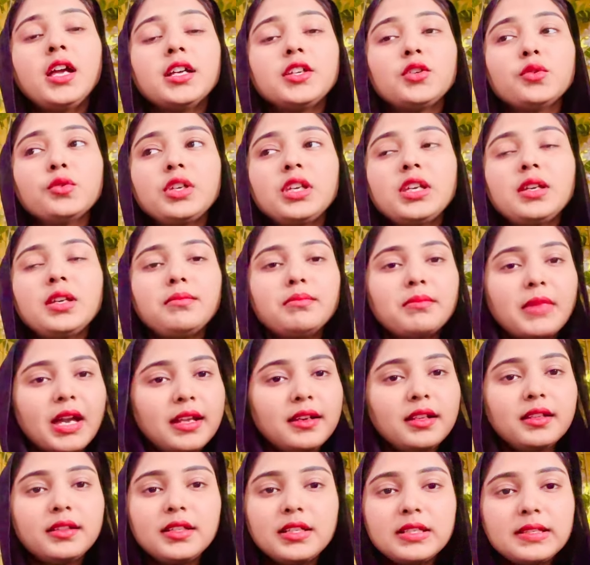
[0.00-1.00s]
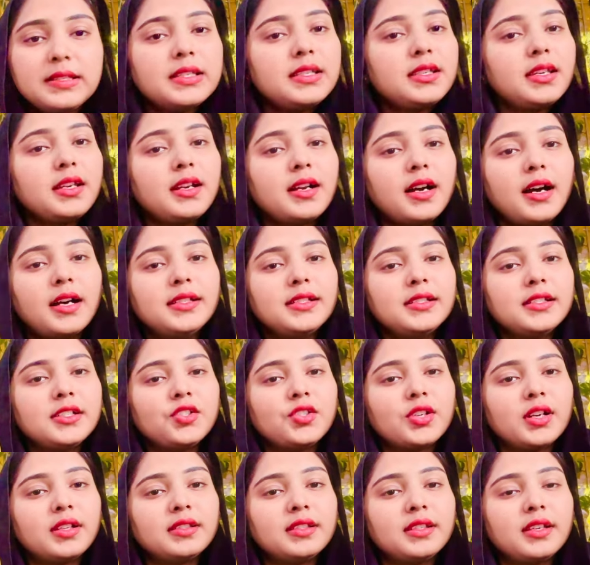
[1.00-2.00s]
क्योंकि मेहनत किसी की खाली नहीं
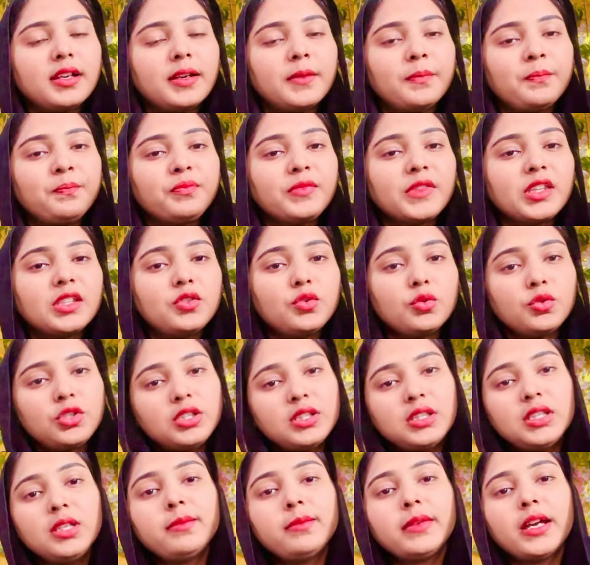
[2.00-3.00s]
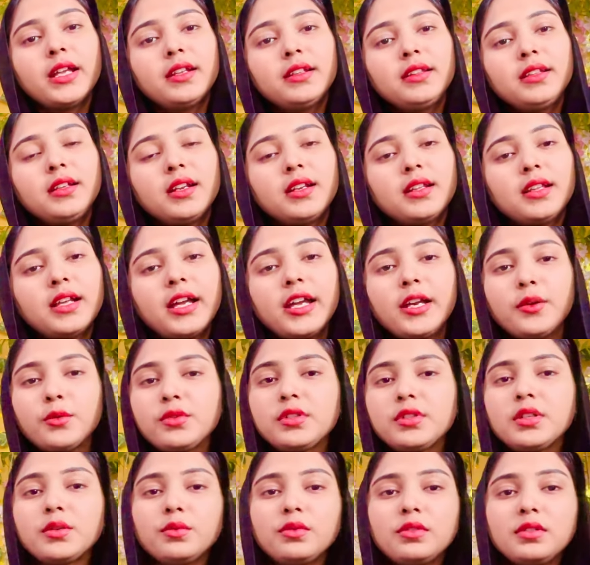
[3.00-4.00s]
जाती है जो जितनी मेहनत करता है
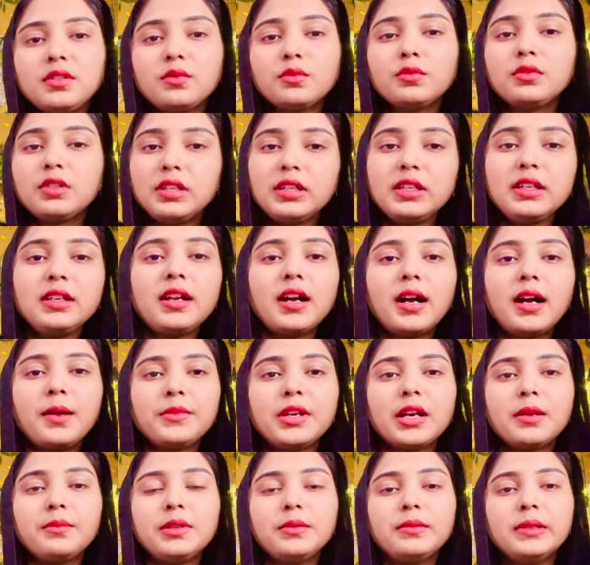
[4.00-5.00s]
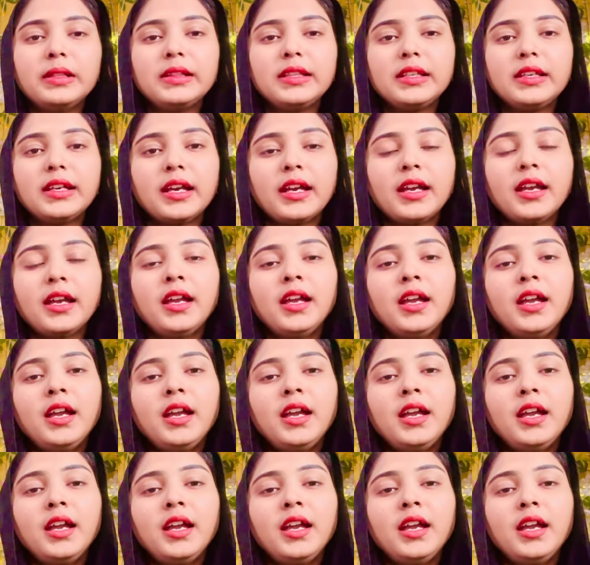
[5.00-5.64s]
उसे उस उतनी ही कामयाबी मिलती है